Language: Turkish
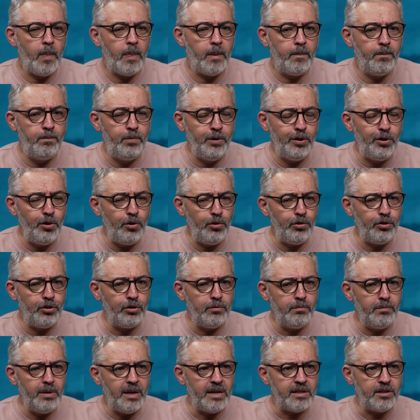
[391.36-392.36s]
bir
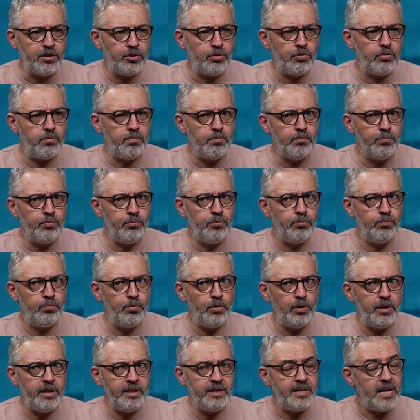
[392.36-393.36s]
gördüğüm bazı
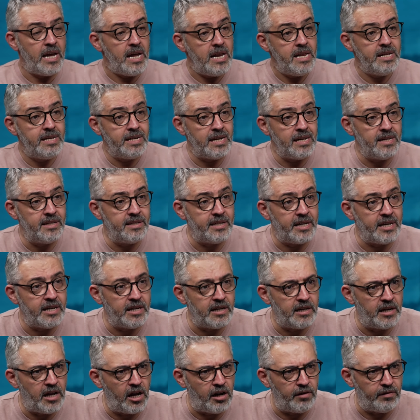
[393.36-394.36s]
böyle tehlikeli
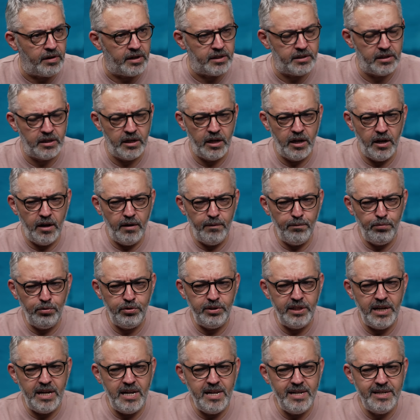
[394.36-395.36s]
zehirler var.
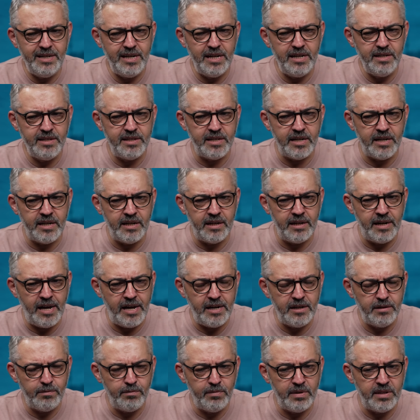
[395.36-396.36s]
Bu tehlikeli
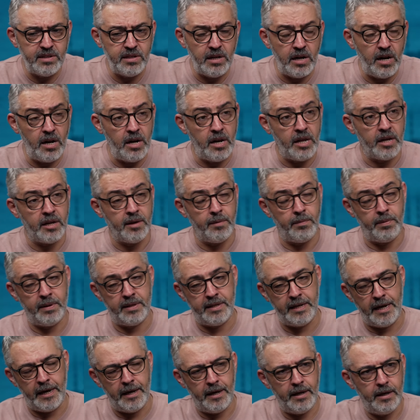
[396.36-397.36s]
zehirler mesela
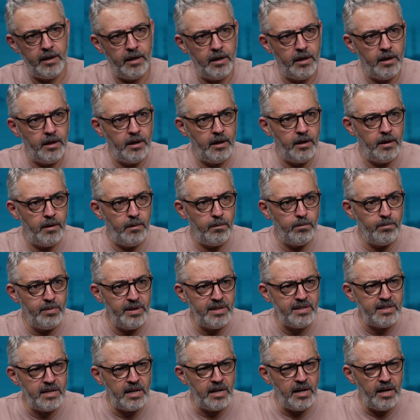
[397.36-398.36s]
LGBT,
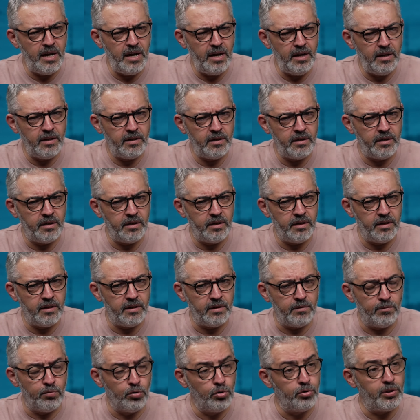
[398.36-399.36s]
mesela
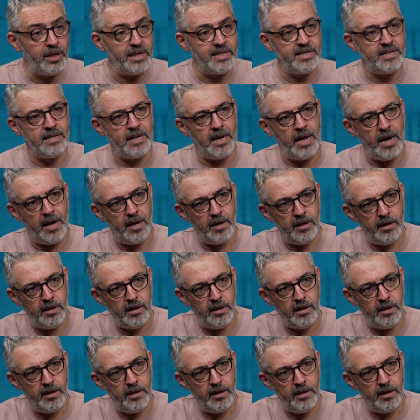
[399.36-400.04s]
e, mutezile,